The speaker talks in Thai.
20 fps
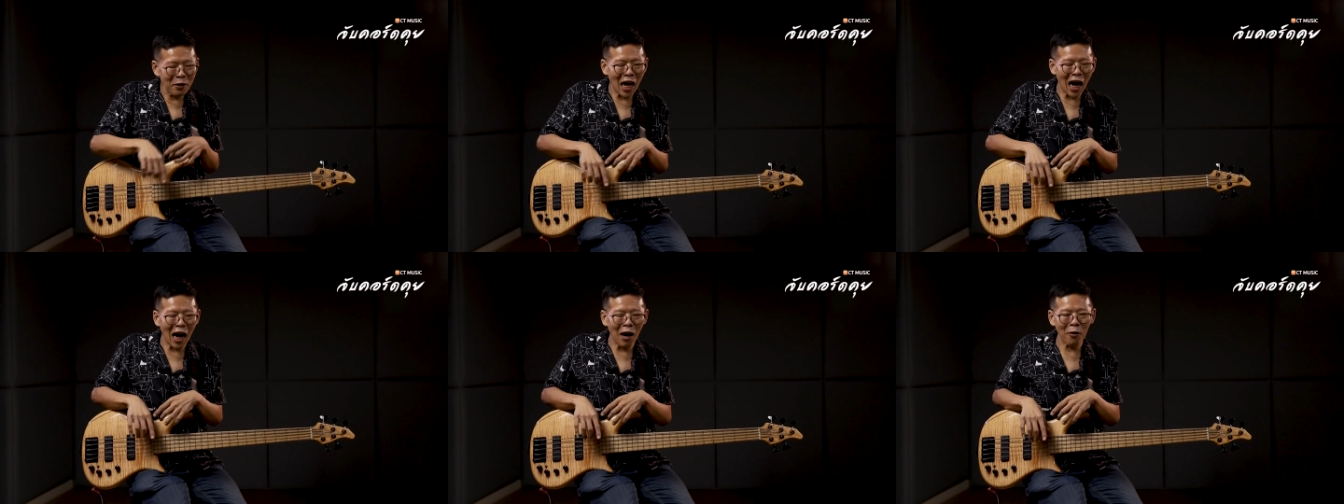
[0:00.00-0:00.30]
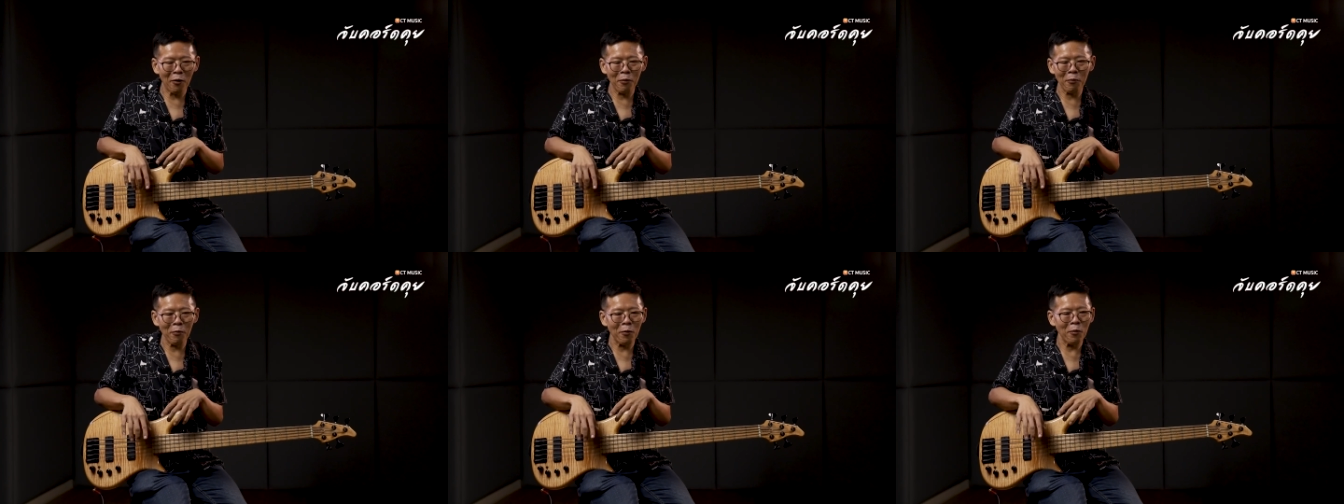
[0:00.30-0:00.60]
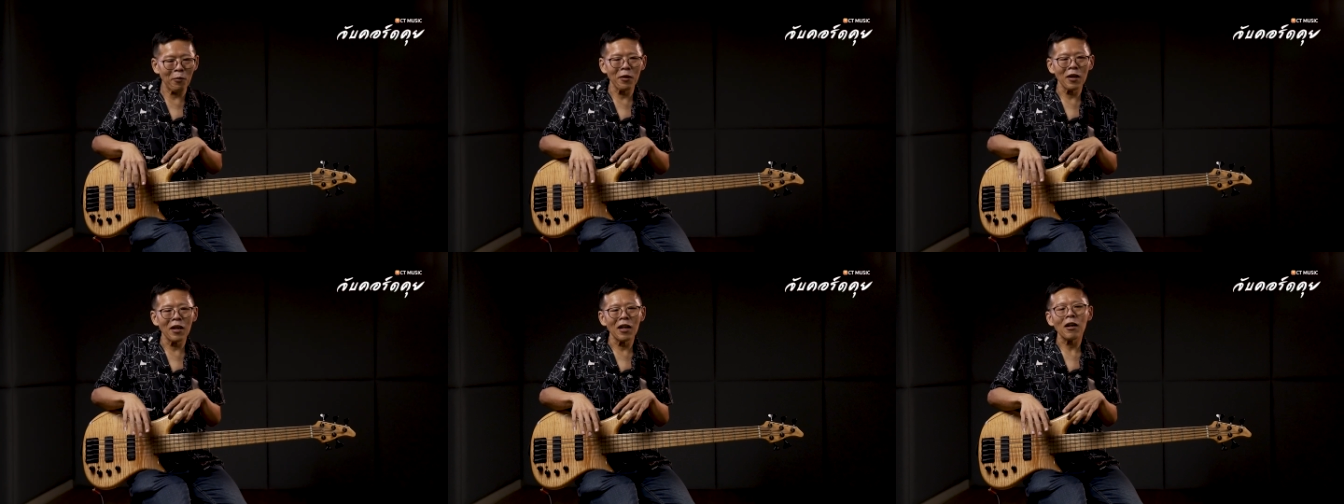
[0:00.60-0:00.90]
ยา
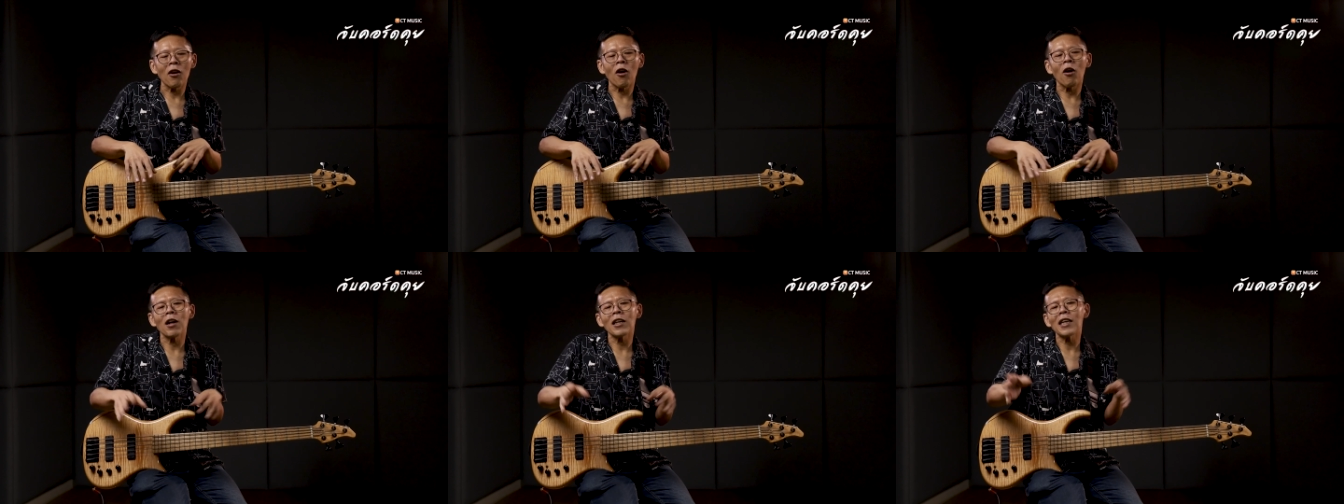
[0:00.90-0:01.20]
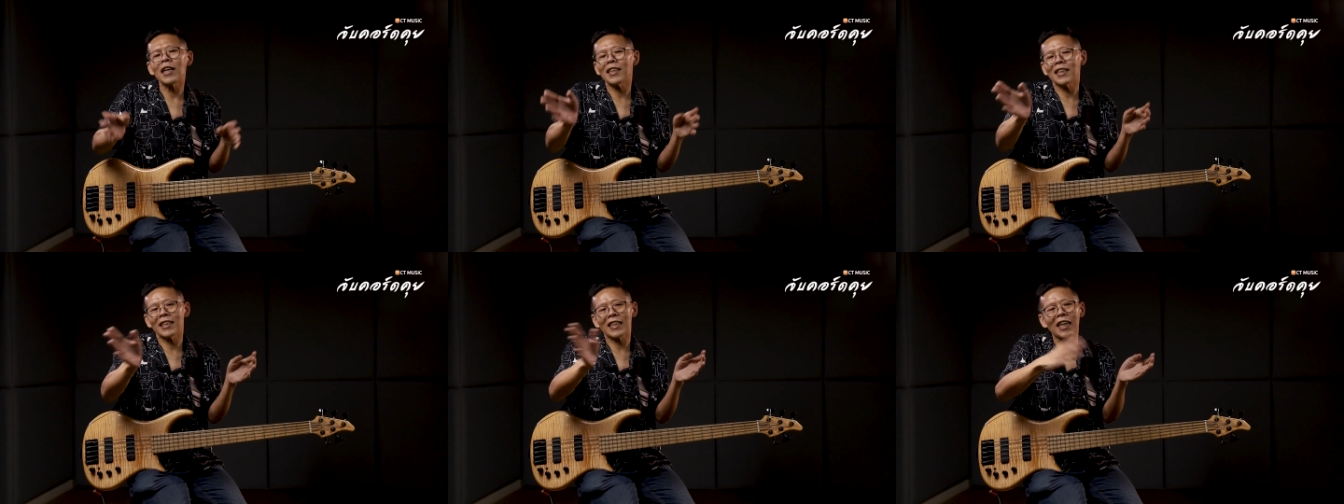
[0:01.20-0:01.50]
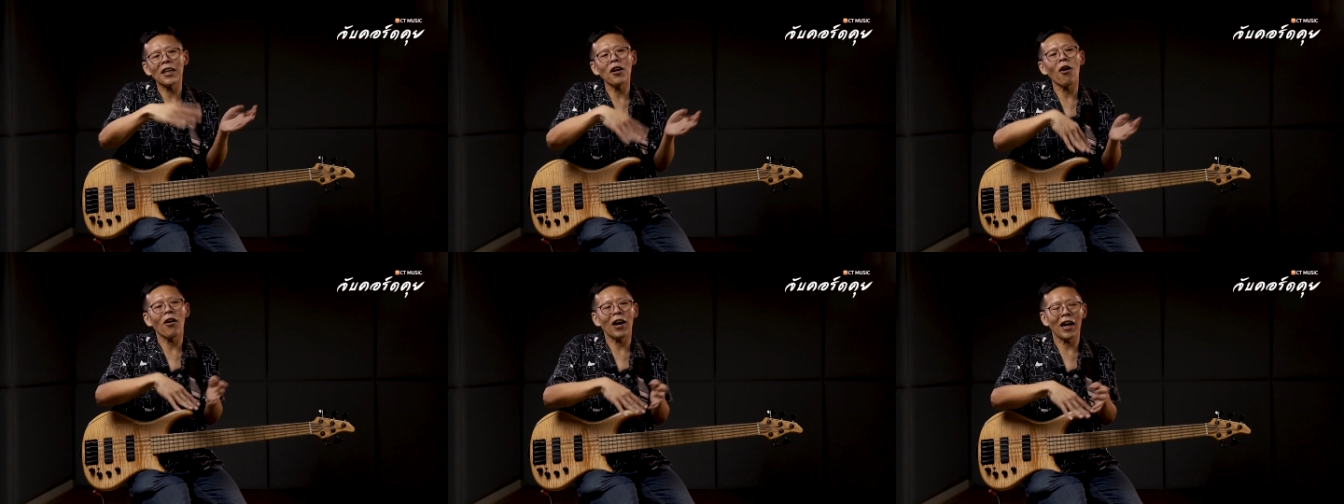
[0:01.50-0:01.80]
วๆของ
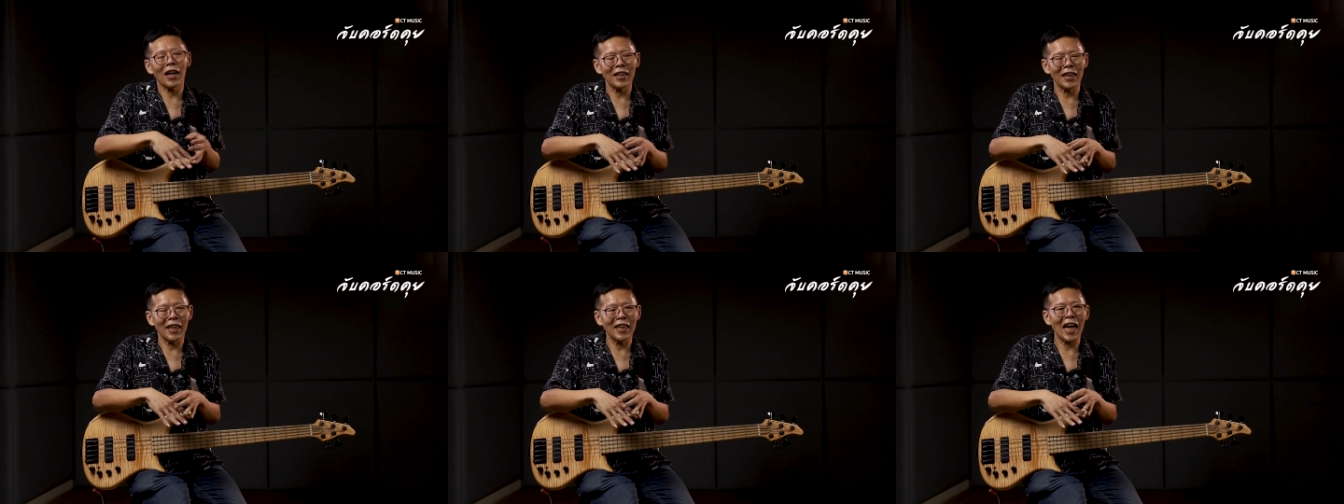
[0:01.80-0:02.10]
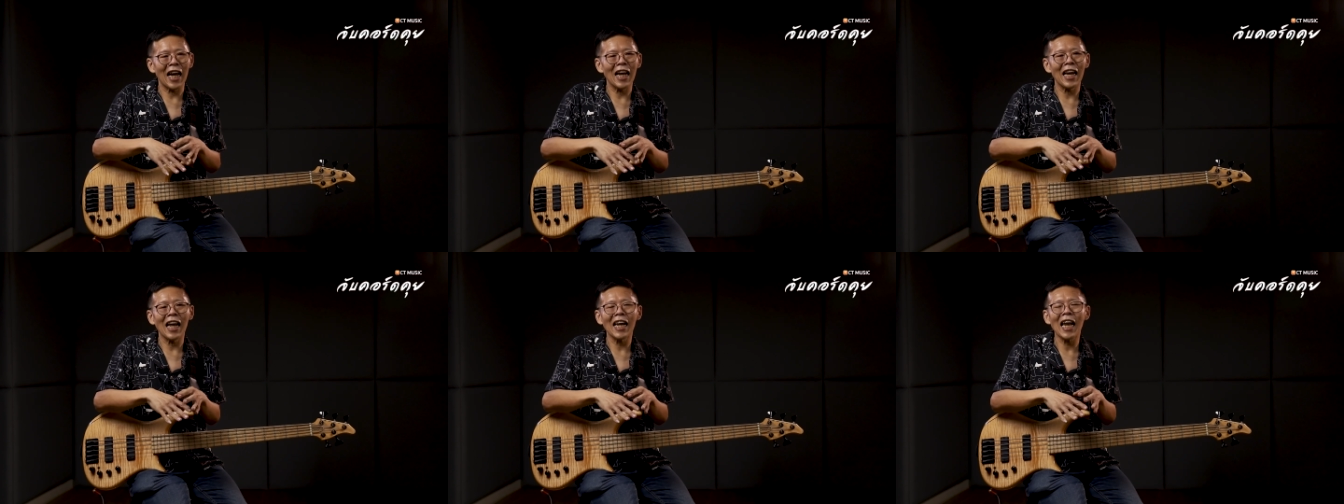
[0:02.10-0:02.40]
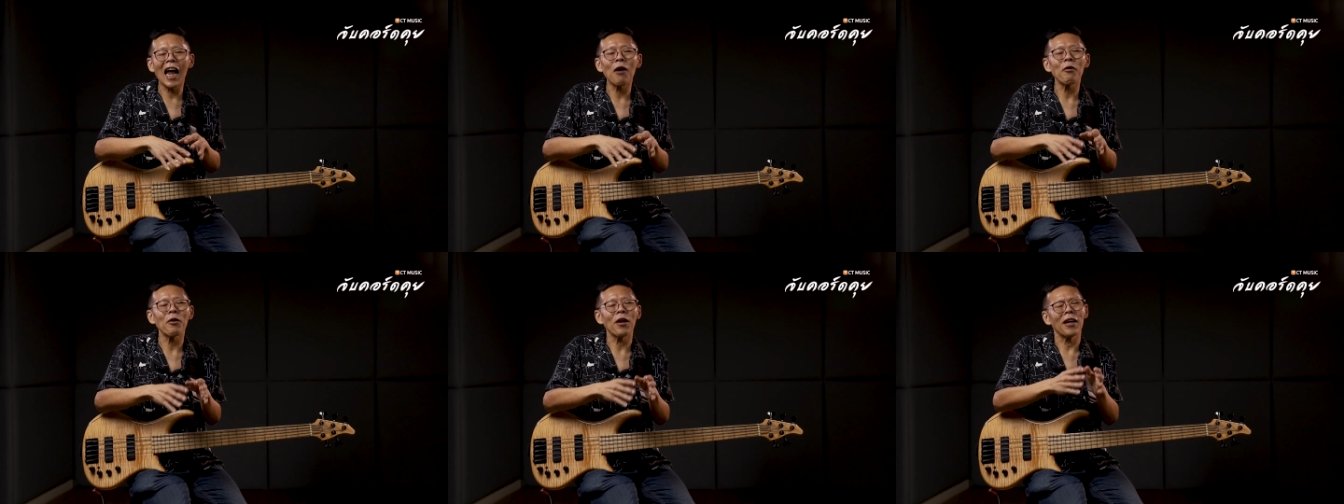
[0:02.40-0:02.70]
จันดองอ่ะไหนๆแล้ว
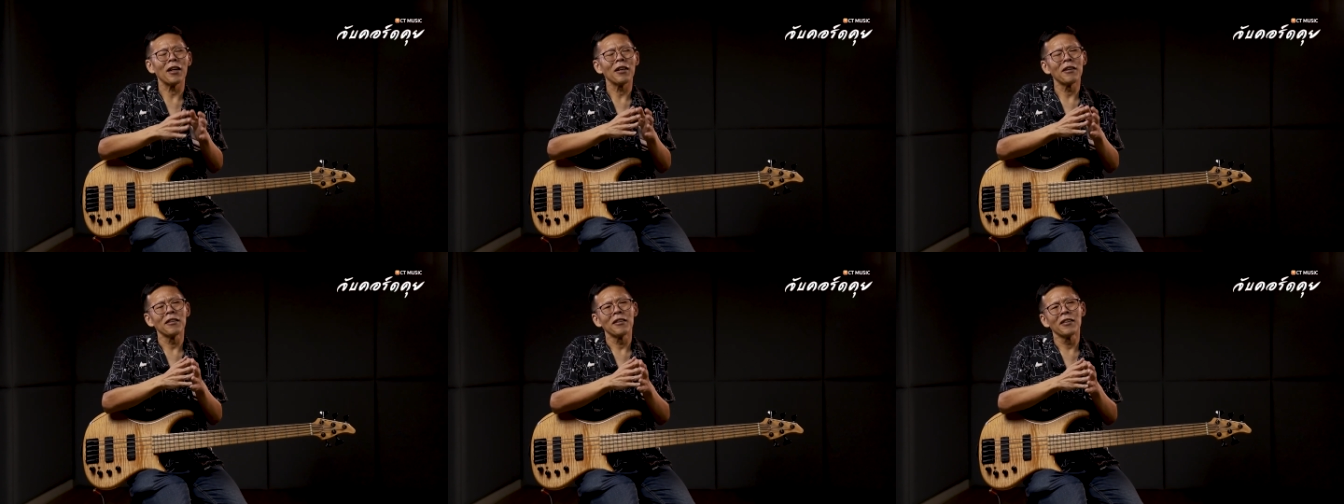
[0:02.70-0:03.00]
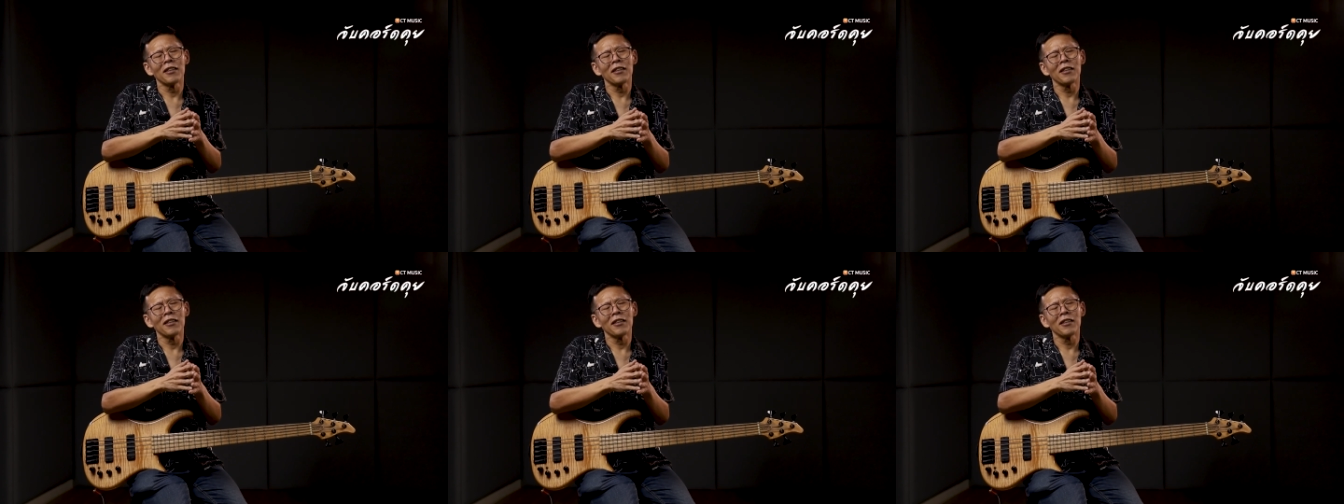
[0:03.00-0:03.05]
เล่าหน่อย